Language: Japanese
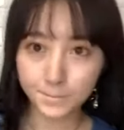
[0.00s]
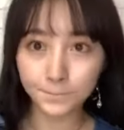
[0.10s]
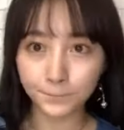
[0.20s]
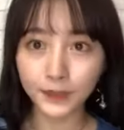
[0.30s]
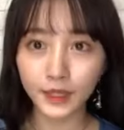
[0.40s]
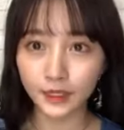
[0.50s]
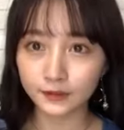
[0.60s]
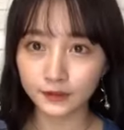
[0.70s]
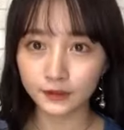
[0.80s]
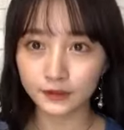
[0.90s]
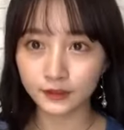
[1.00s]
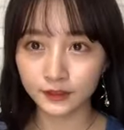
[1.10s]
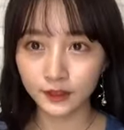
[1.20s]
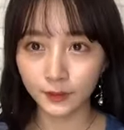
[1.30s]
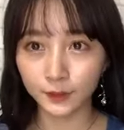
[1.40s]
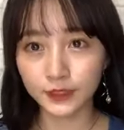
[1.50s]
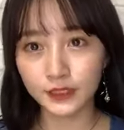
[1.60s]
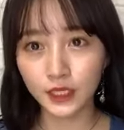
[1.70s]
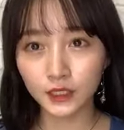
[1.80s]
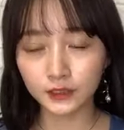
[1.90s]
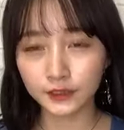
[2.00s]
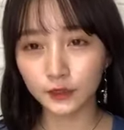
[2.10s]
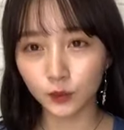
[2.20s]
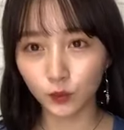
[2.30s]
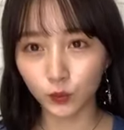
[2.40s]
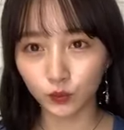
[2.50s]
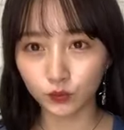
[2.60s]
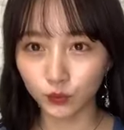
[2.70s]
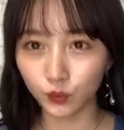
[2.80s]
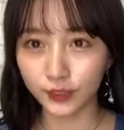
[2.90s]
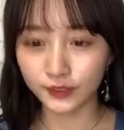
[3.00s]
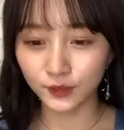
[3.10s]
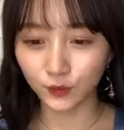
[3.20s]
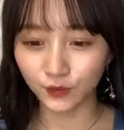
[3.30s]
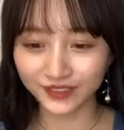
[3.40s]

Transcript: うんめっちゃいいと思うこの発想